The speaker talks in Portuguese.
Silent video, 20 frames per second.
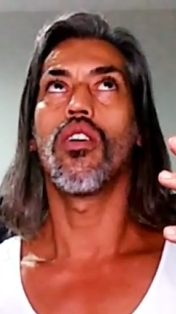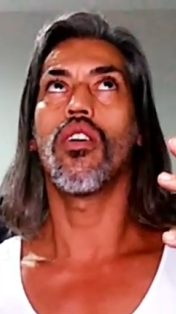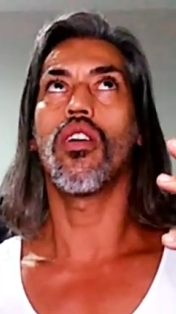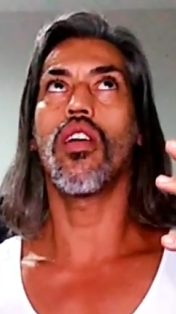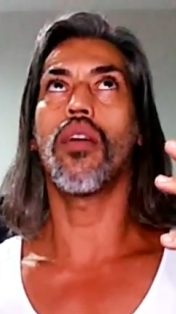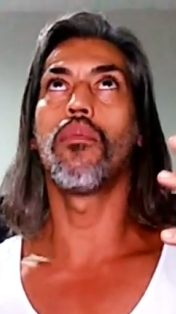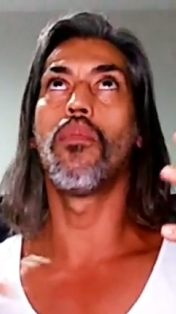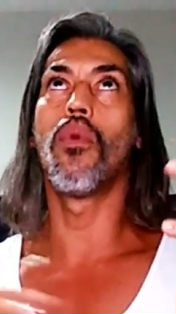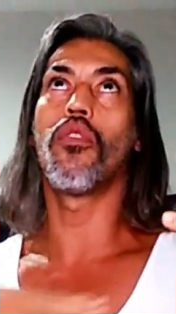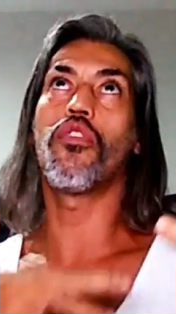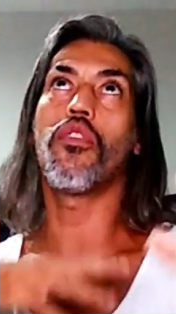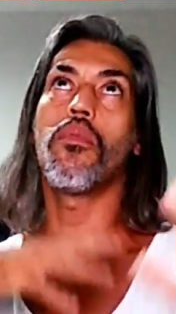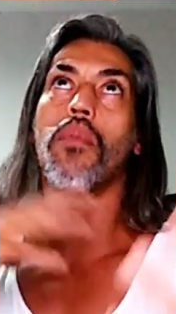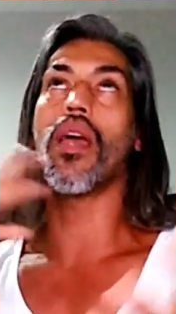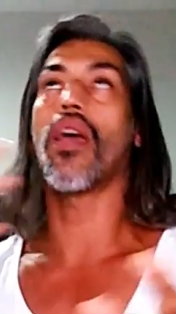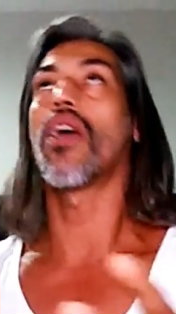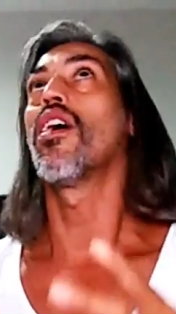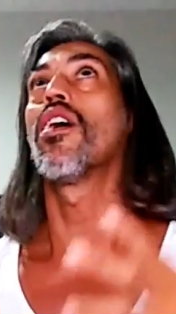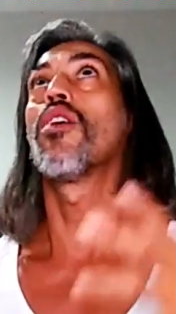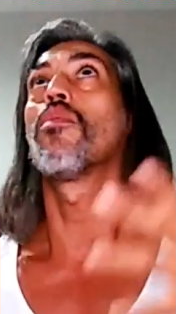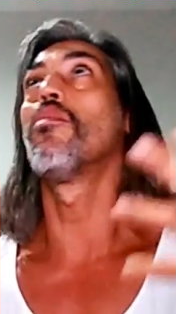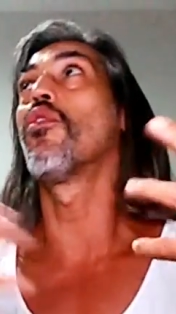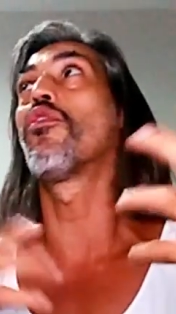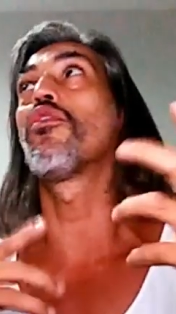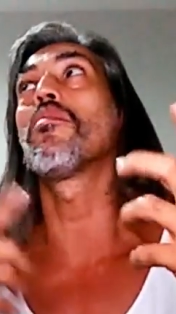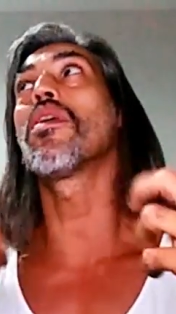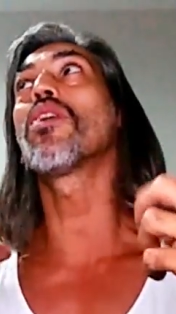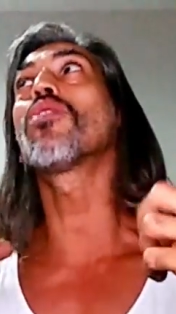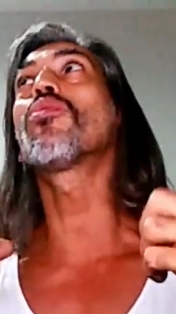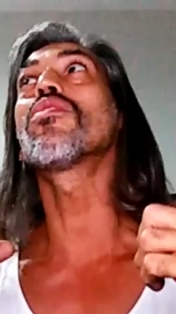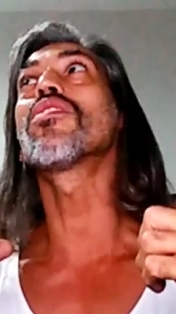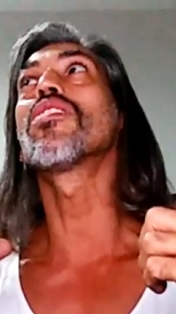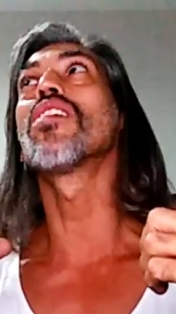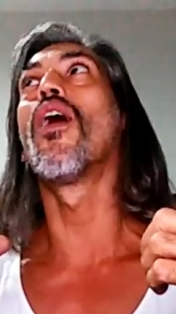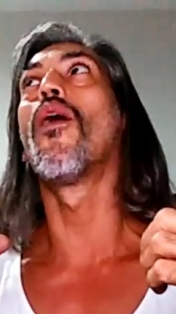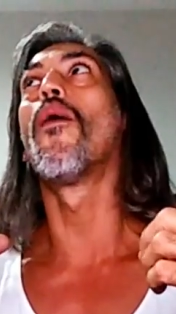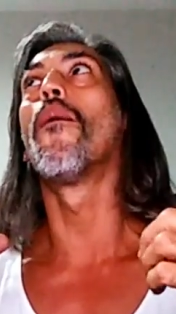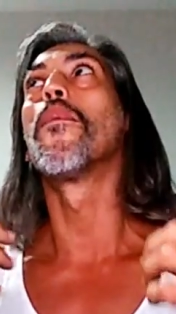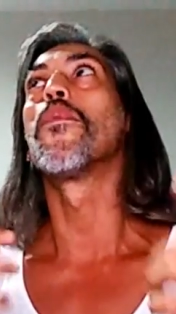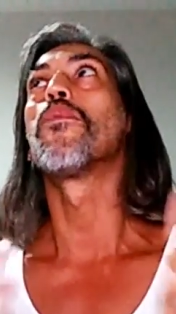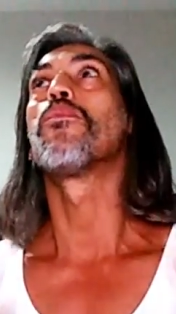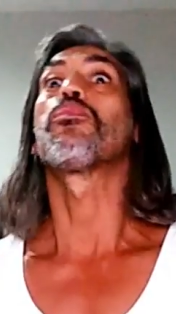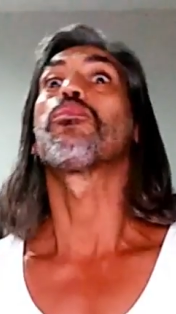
é, movime movimentos não,